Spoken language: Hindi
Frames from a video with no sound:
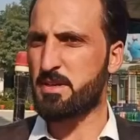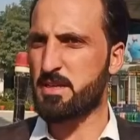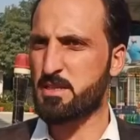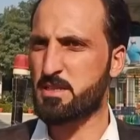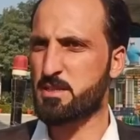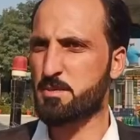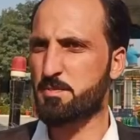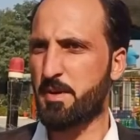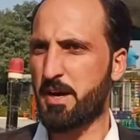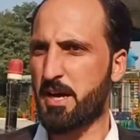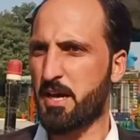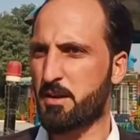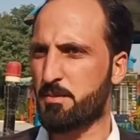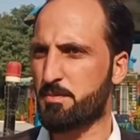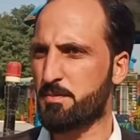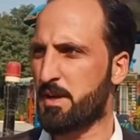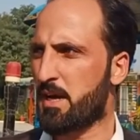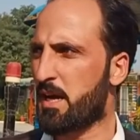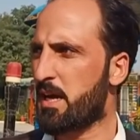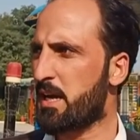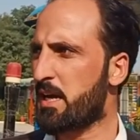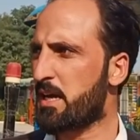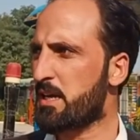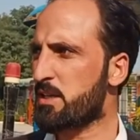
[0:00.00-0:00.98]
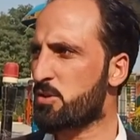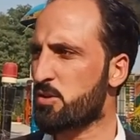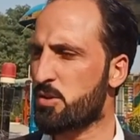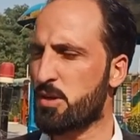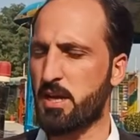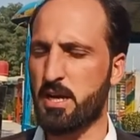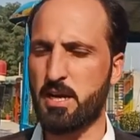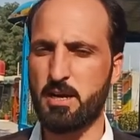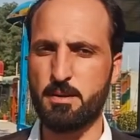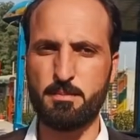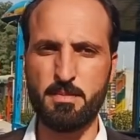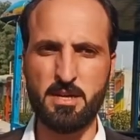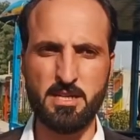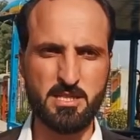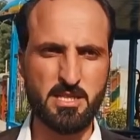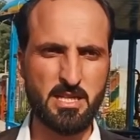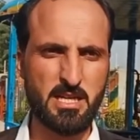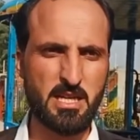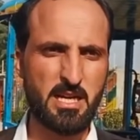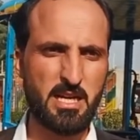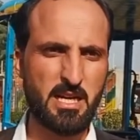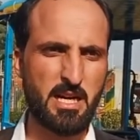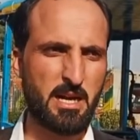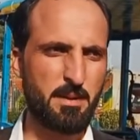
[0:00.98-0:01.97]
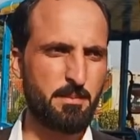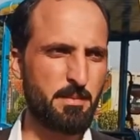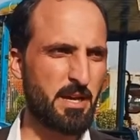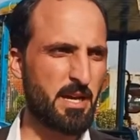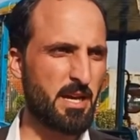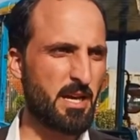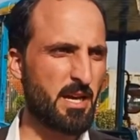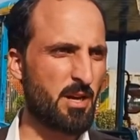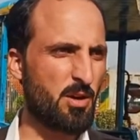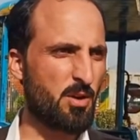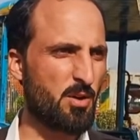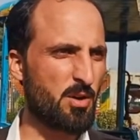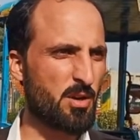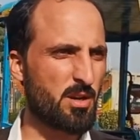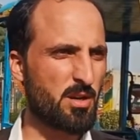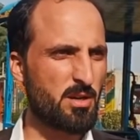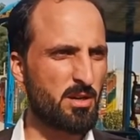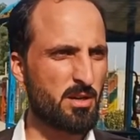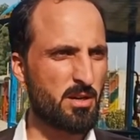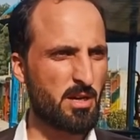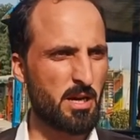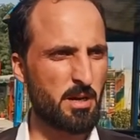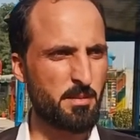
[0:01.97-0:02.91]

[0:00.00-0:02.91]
इस पार्क में आए तो यहाँ माशाल्लाह हमें और